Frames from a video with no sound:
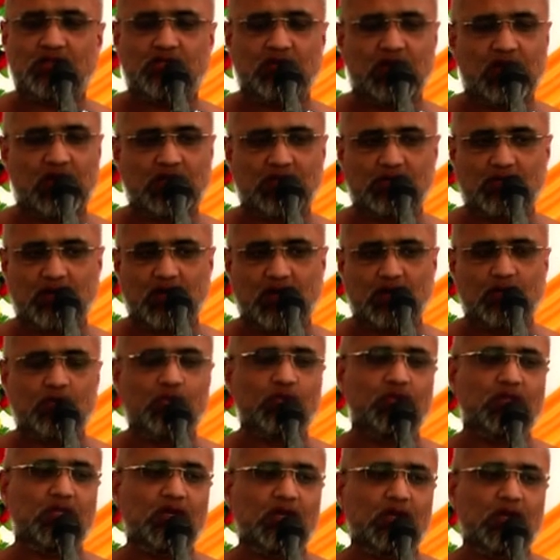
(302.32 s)
विराजमान
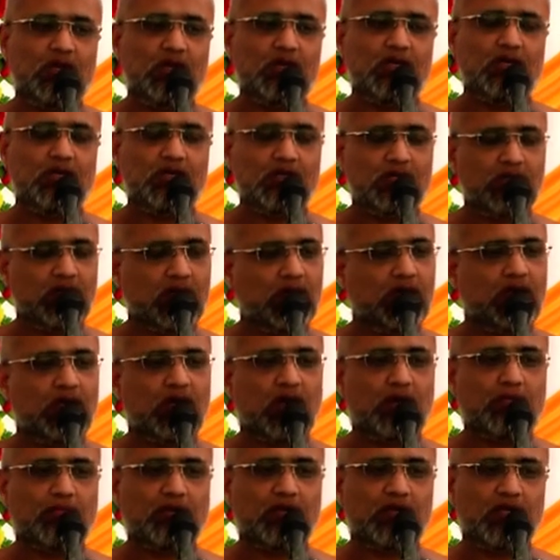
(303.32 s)
होते हैं यही
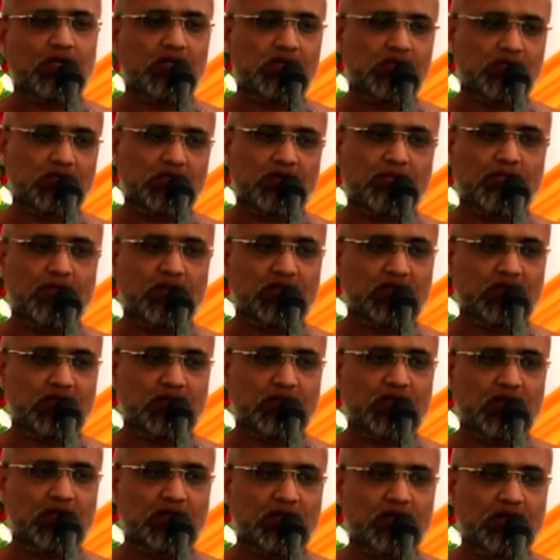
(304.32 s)
आपके लिए सम्यक
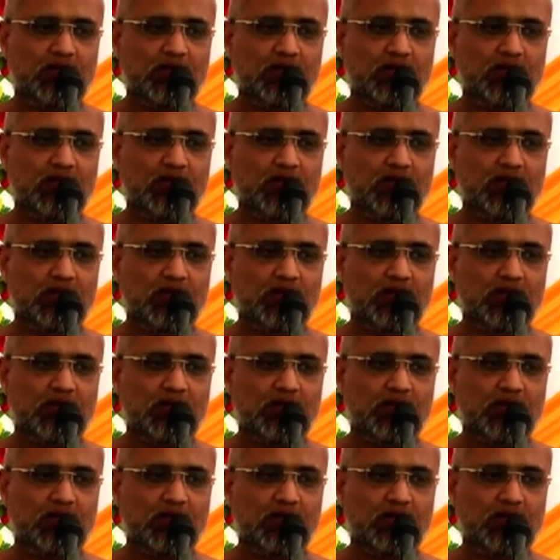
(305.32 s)
समाधान